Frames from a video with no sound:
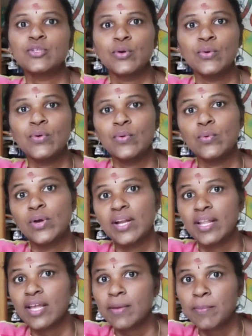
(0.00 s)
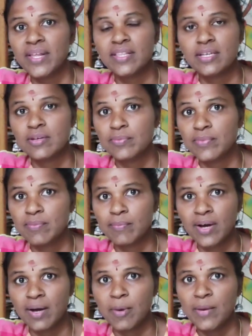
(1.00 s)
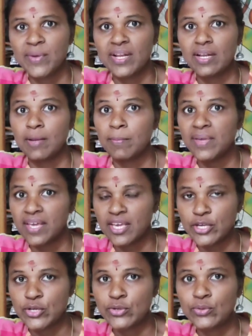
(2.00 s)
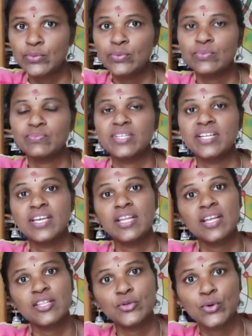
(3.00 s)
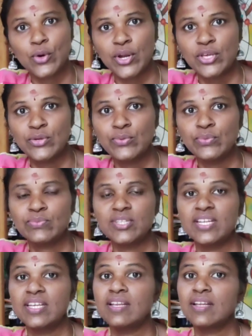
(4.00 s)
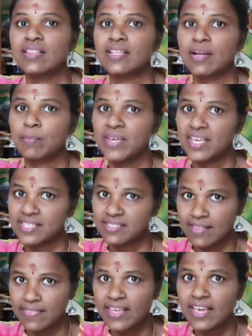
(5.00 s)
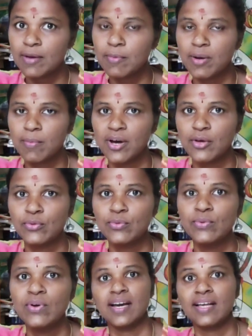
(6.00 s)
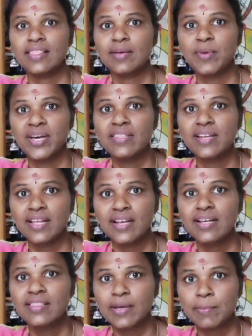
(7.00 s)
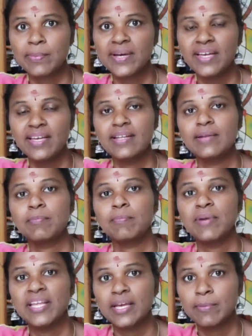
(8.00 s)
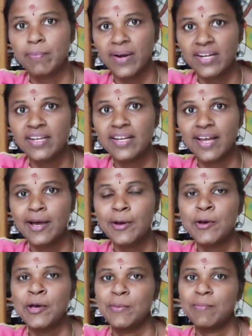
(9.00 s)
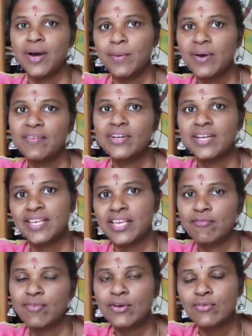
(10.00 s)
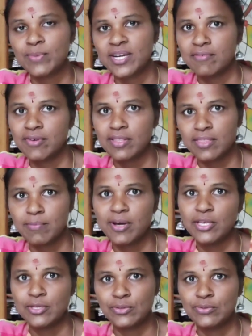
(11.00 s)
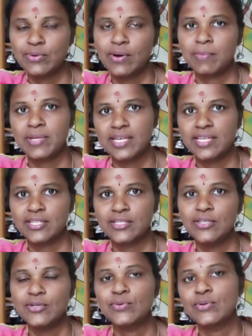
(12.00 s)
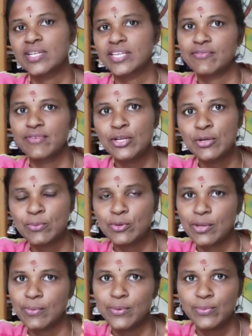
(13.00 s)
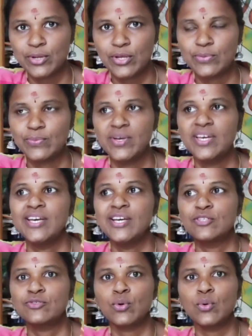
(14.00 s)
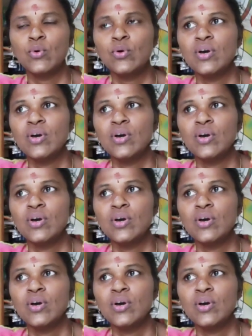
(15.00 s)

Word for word: ஸோ உங்கள் நிறைய பேர்த்துக்கு பாபா மேலே நம்பிக்கை இருக்கும் திடீர்னு அது குறையும் திடீர்னு அந்த நம்பிக்கை சந்தேகமாக மாறும் அந்த மாதிரியெல்லாம் தப்பை நீங்கள் பண்ணுனா பாபாவுக்கு எவ்வளவு மன வருத்தமாக இருக்கும் அப்படிங்கிறது உங்களுக்கு இந்த வீடியோ மூலயமா புரியும் ஸோ